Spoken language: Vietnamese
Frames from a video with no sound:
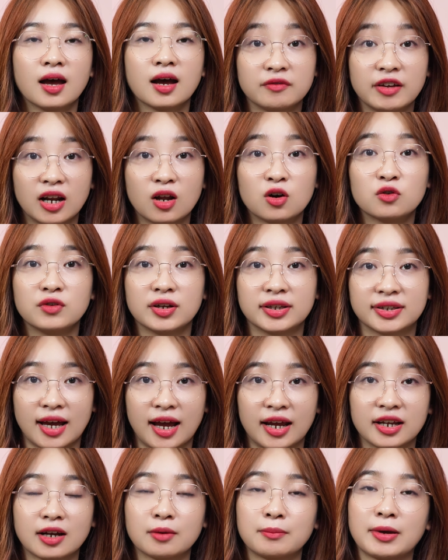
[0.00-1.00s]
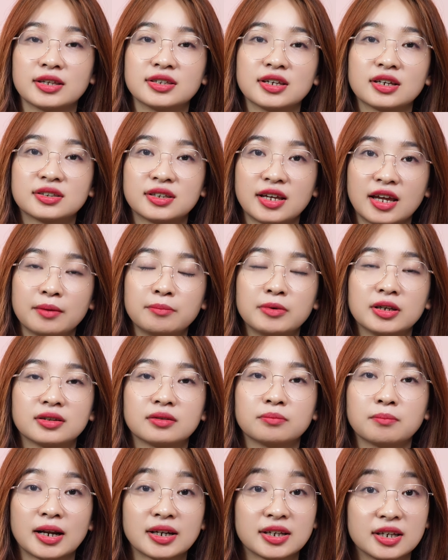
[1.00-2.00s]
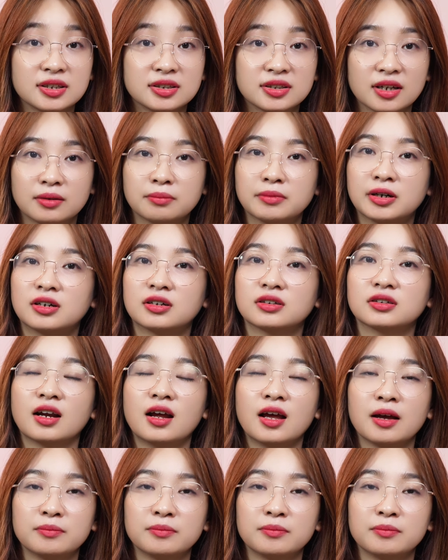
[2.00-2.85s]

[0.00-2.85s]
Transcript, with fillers: về lâu về dài các bé sẽ dễ bị mãn kinh sớm hơn